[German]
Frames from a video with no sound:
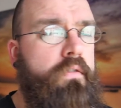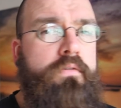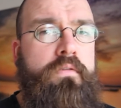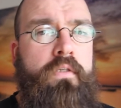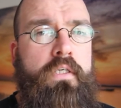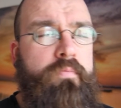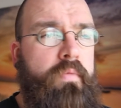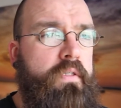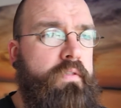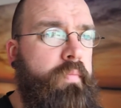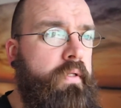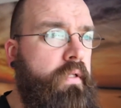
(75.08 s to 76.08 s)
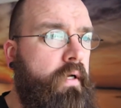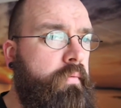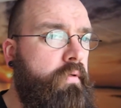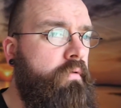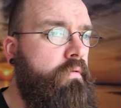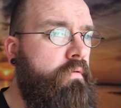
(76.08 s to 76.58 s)
ich ziehe erstmal das Bett ab
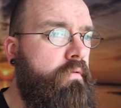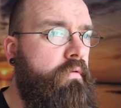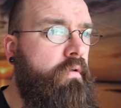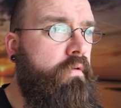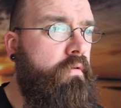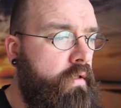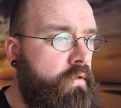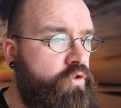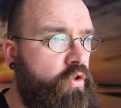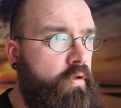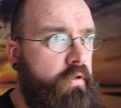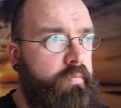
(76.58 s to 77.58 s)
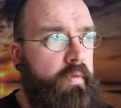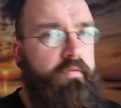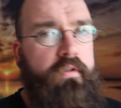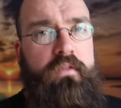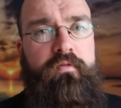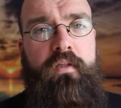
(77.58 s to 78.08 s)
und dann schaue ich mal,
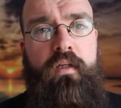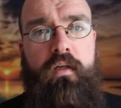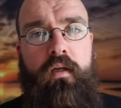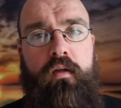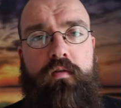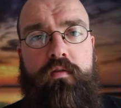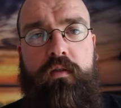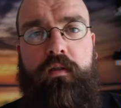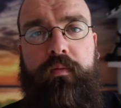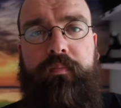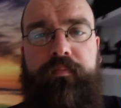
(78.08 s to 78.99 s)
wie das Wetter dann aussieht.